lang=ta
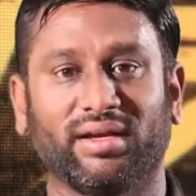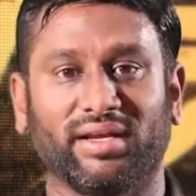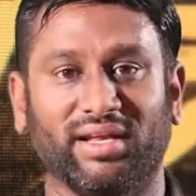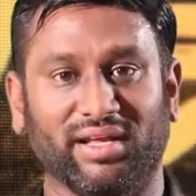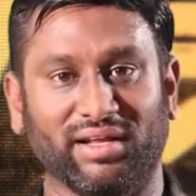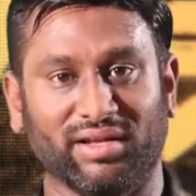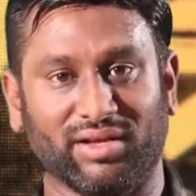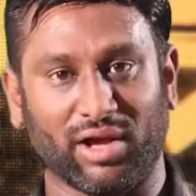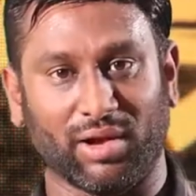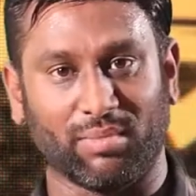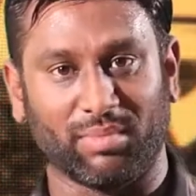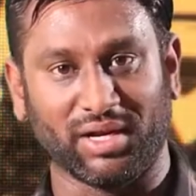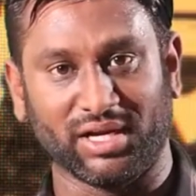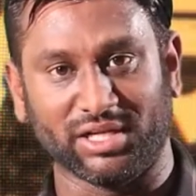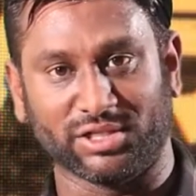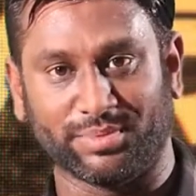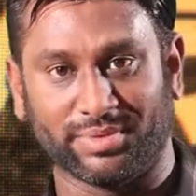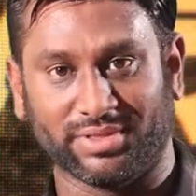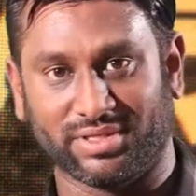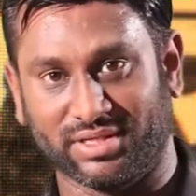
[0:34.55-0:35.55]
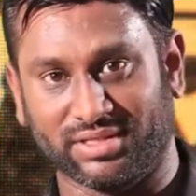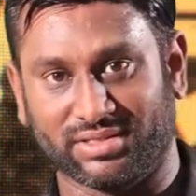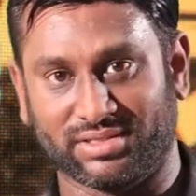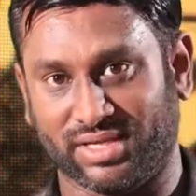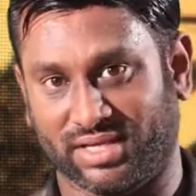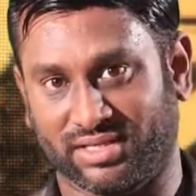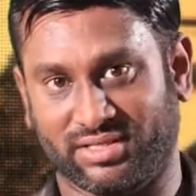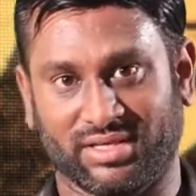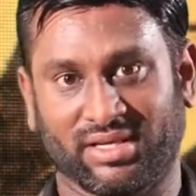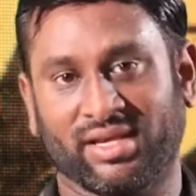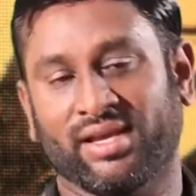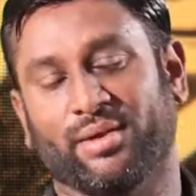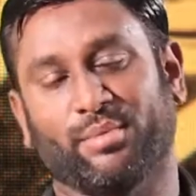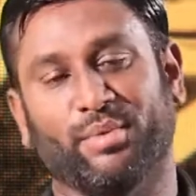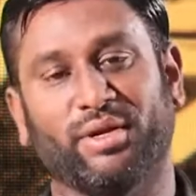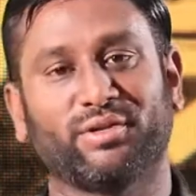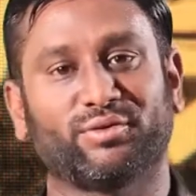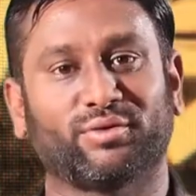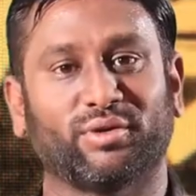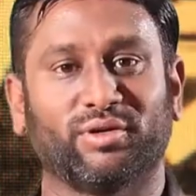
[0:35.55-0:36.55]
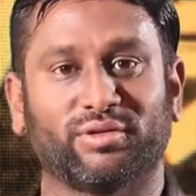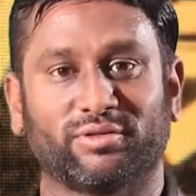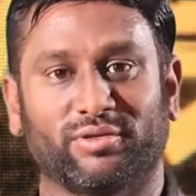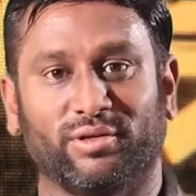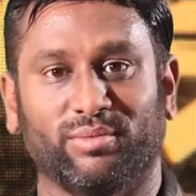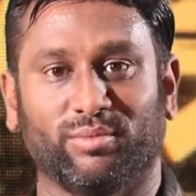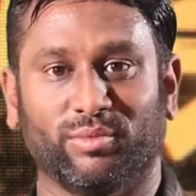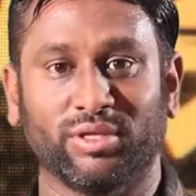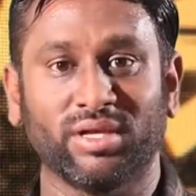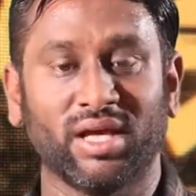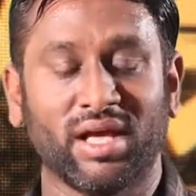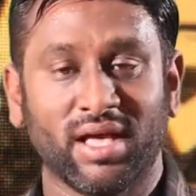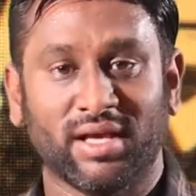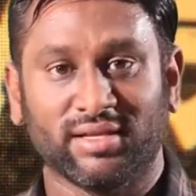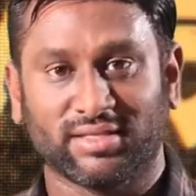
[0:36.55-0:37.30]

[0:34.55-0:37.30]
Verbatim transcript: நீ காமெடியில் ஸ்பெஷலிஸ்ட் ஆச்சே அப்படின்னு சொல்லிட்டு சொல்லும்போது